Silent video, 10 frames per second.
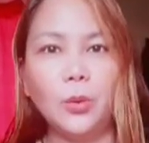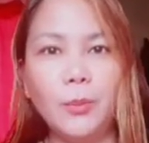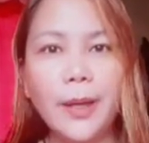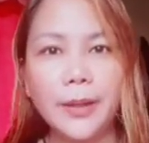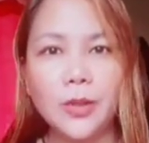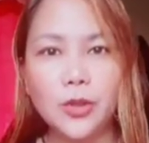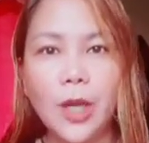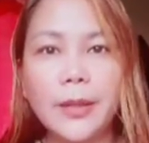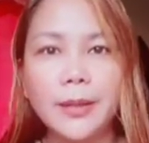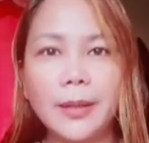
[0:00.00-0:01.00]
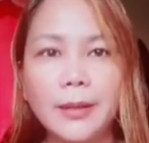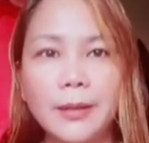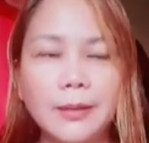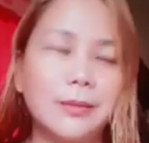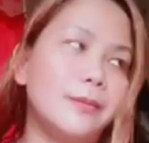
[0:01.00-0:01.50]
my channel.
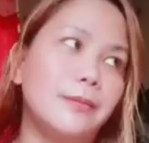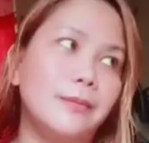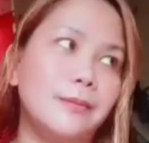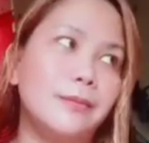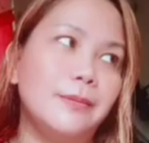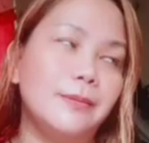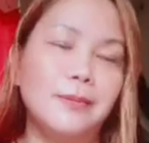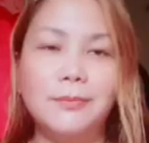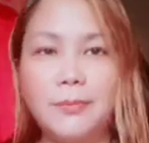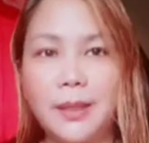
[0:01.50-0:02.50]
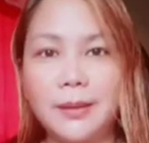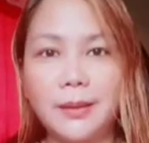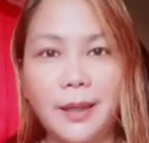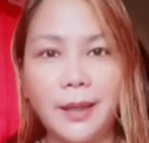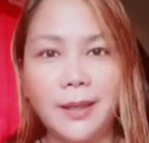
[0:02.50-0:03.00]
Parang
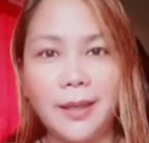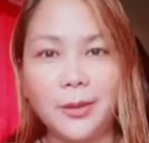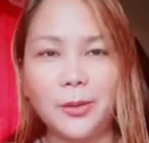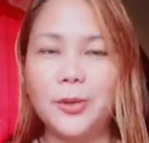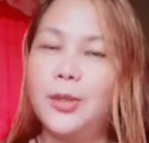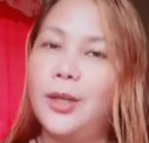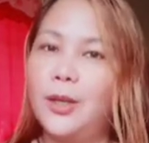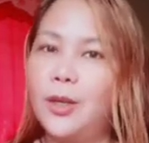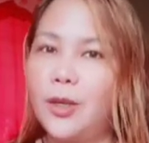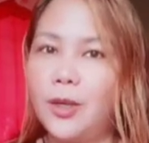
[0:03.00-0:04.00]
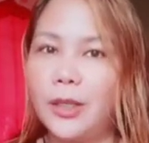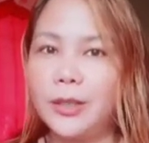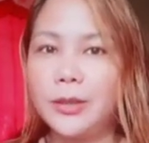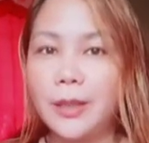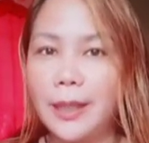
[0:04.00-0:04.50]
tanga lang, no? Oo,
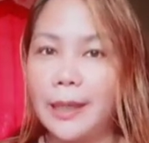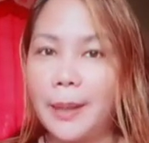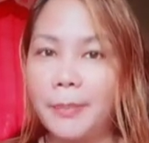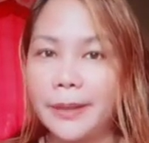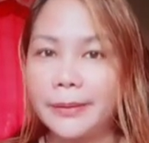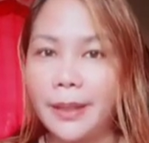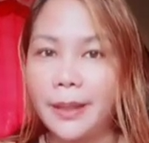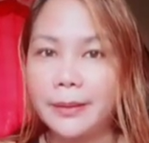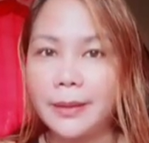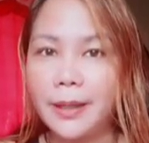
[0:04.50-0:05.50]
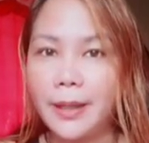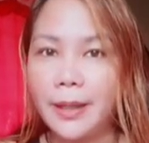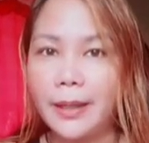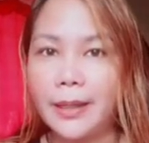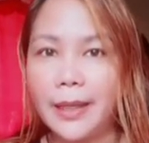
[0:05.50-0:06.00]
ganoon talaga, parang tanga talaga.
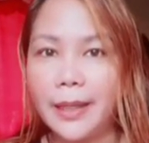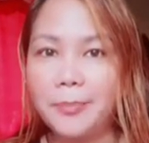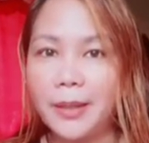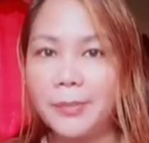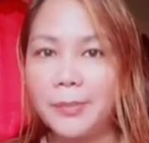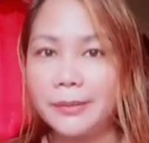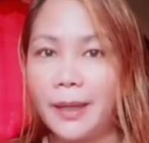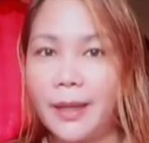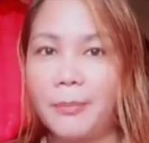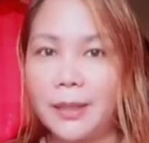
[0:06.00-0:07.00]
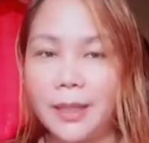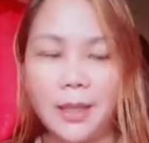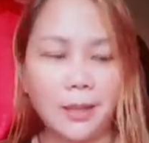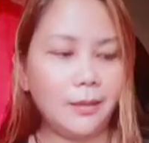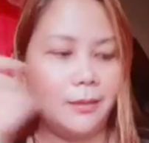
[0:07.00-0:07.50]
Kailangan parang tanga
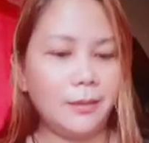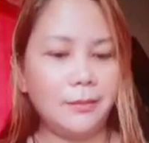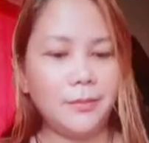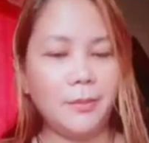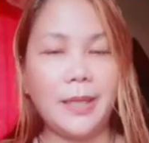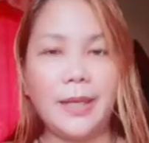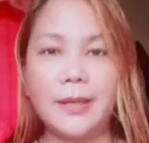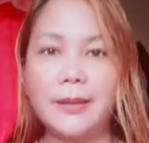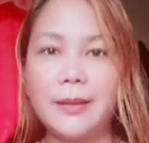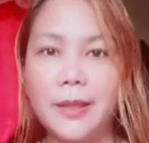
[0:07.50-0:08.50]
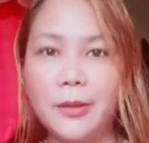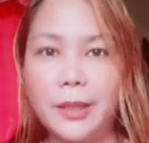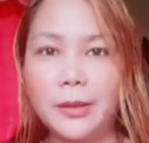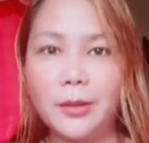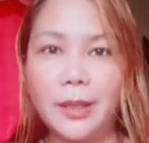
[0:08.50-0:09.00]
para mabayaran tayo
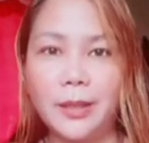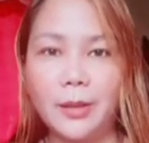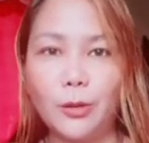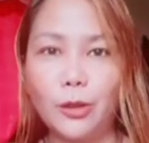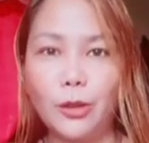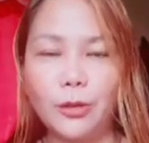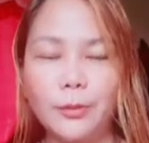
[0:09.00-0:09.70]
nito ni Lolo.